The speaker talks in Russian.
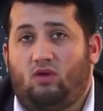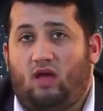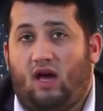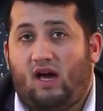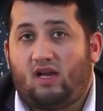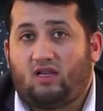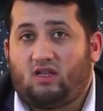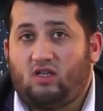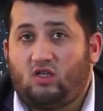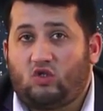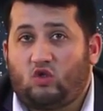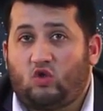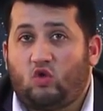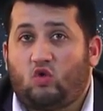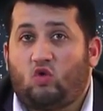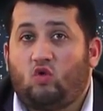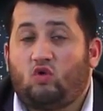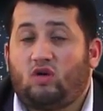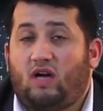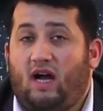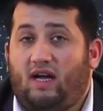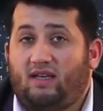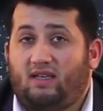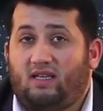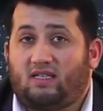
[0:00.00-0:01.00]
четыре
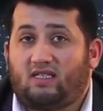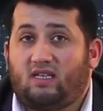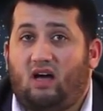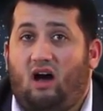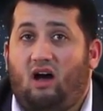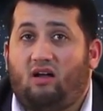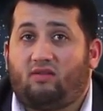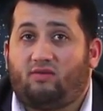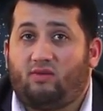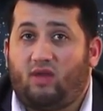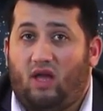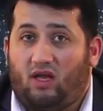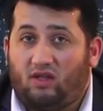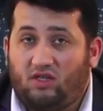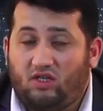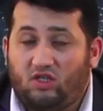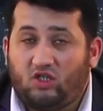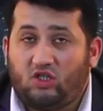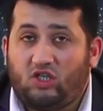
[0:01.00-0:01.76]
или на шесть